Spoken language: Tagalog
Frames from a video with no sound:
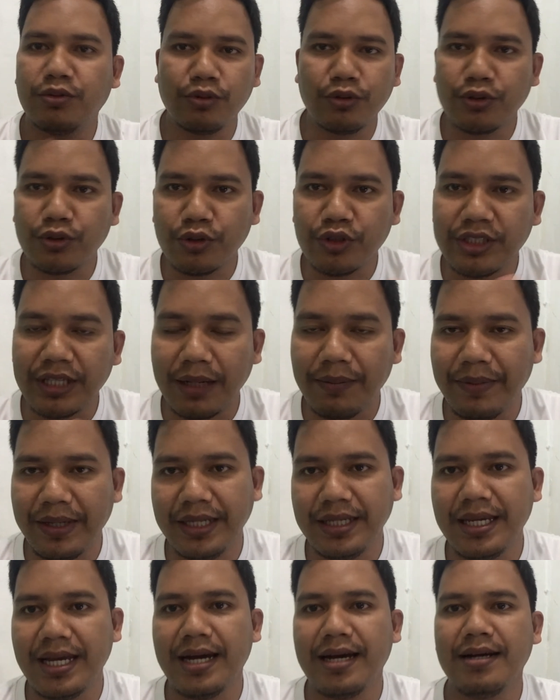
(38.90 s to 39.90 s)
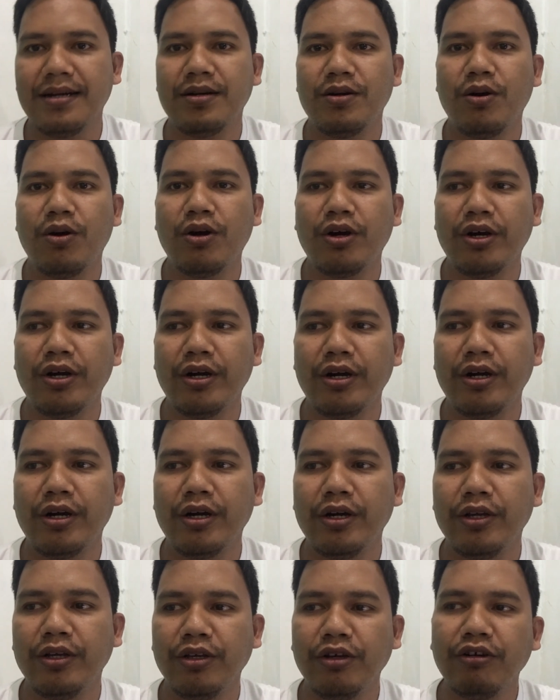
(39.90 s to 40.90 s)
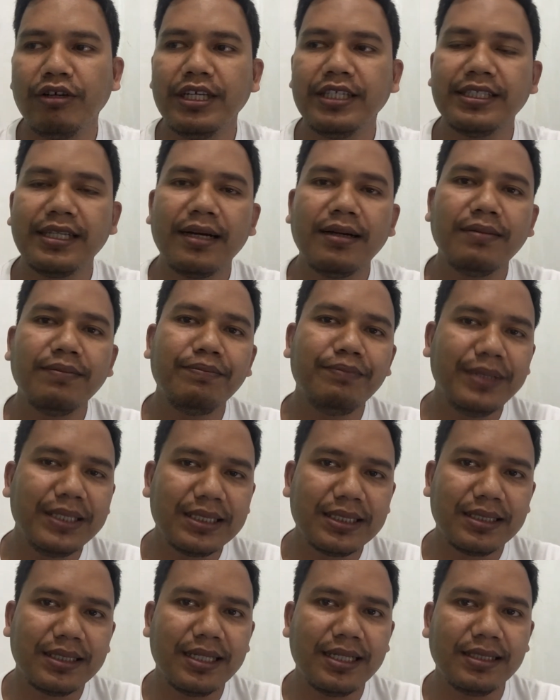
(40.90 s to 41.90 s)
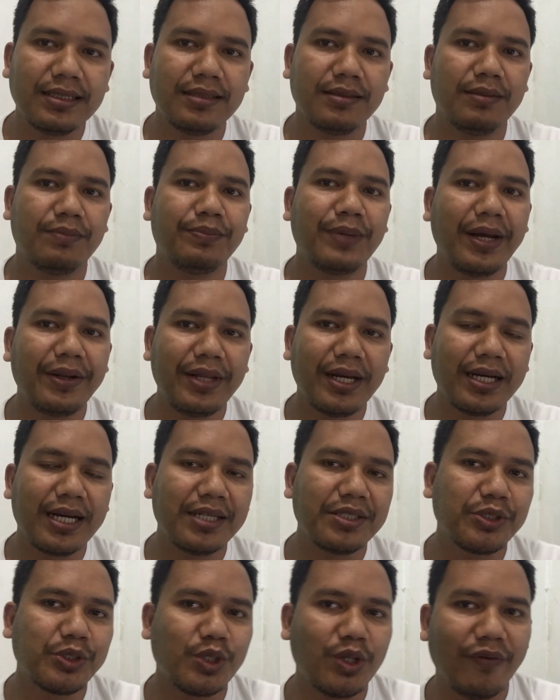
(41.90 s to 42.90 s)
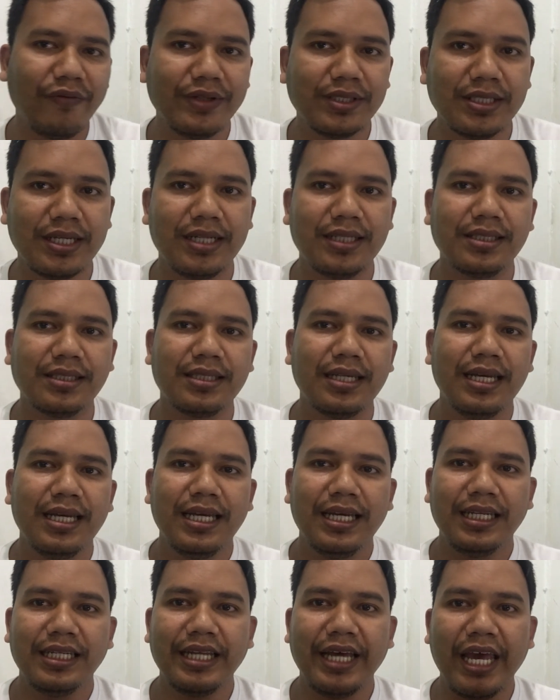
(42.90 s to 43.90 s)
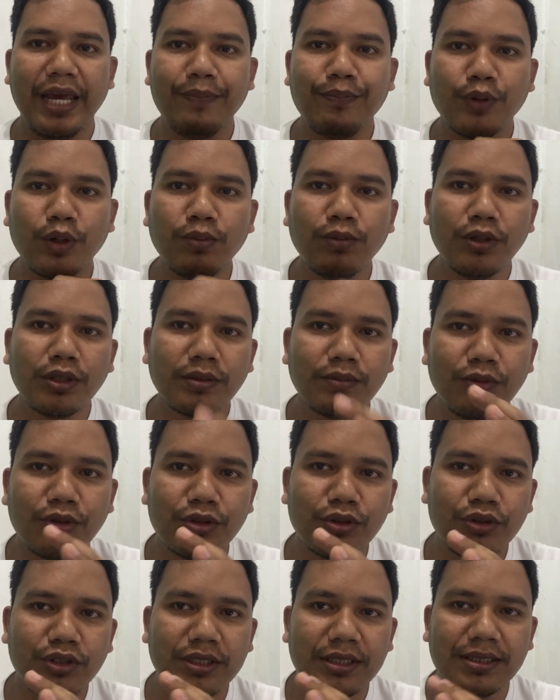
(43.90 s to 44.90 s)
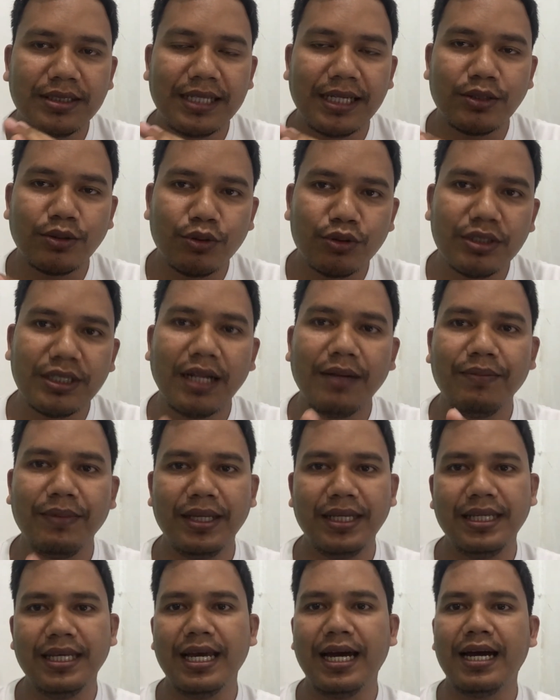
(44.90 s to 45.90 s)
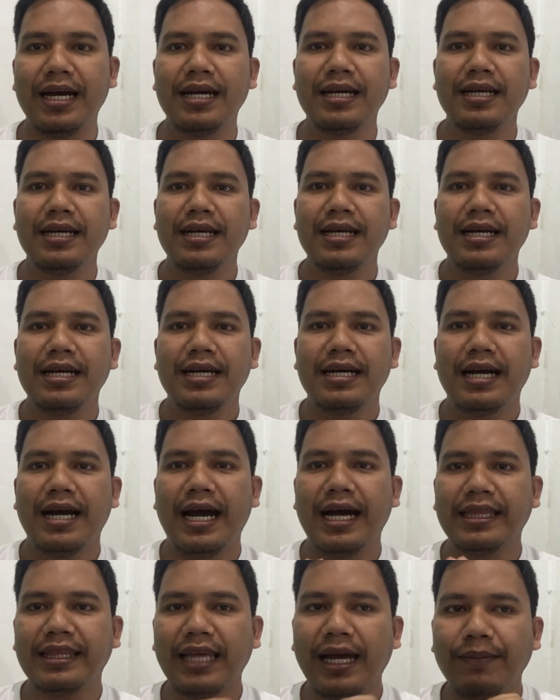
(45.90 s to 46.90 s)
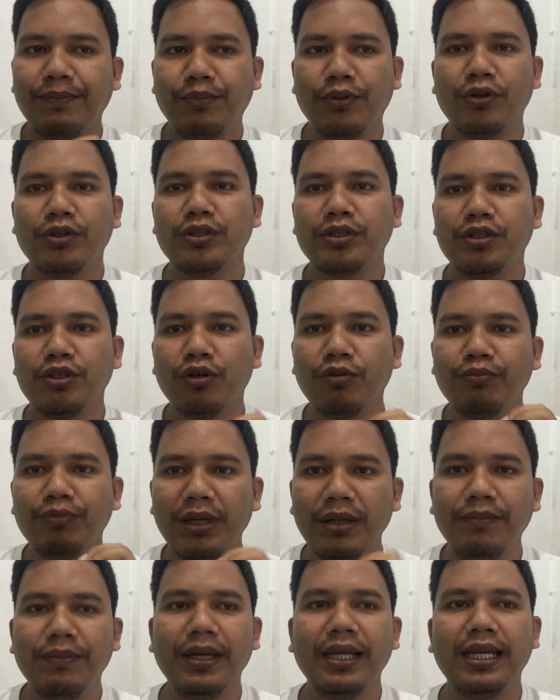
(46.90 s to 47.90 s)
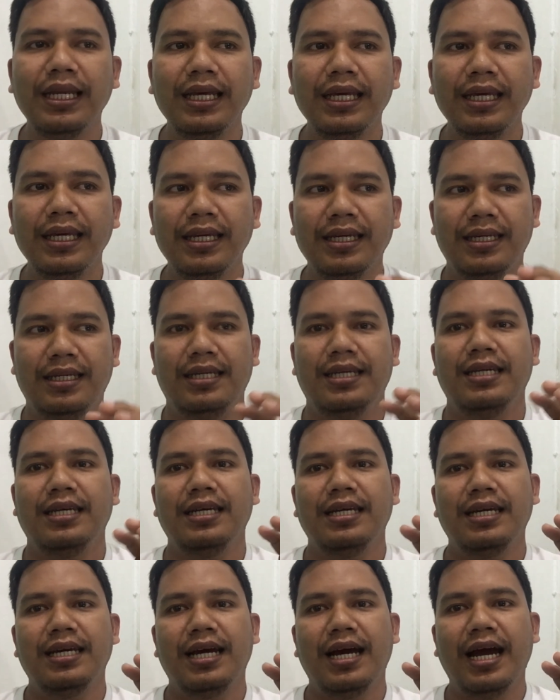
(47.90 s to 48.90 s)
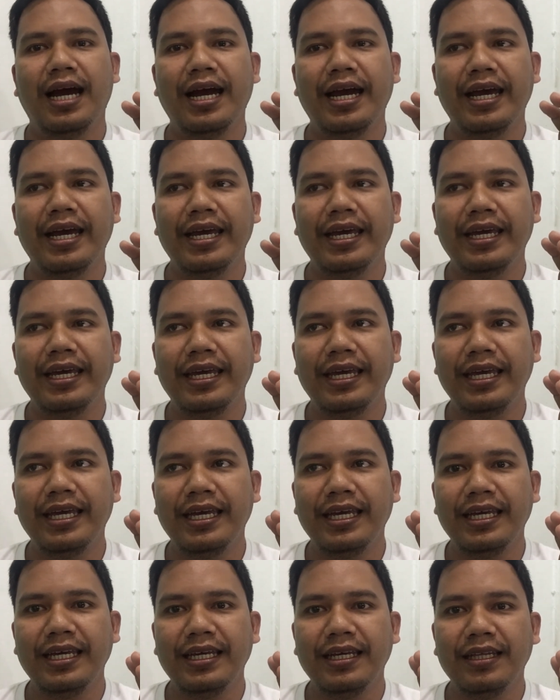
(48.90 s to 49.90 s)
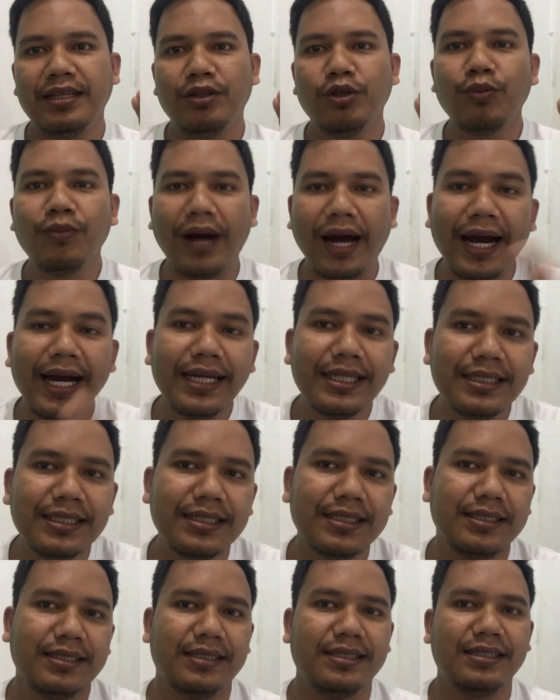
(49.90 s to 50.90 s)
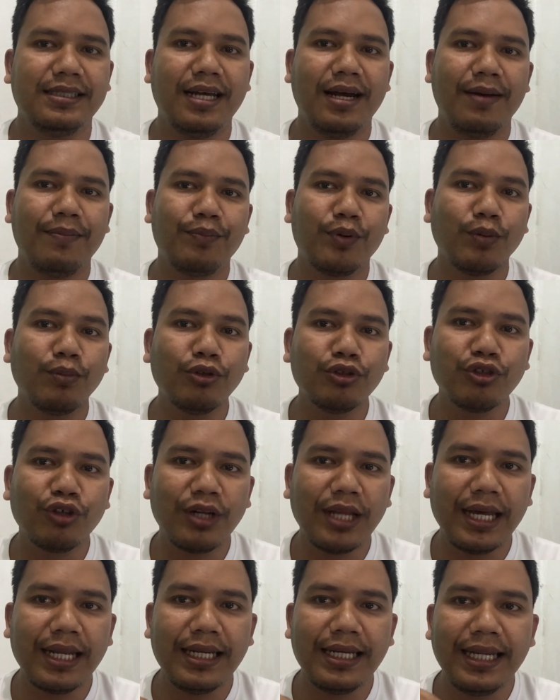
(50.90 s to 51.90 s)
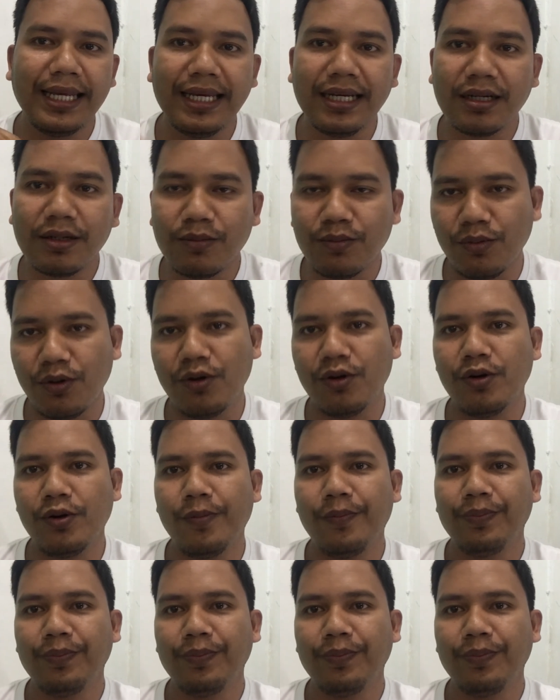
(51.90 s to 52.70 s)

to social media or yung isang business, product and services na i-promote mo sa social media tapos yung bibili ay dumaan sa promotional link mo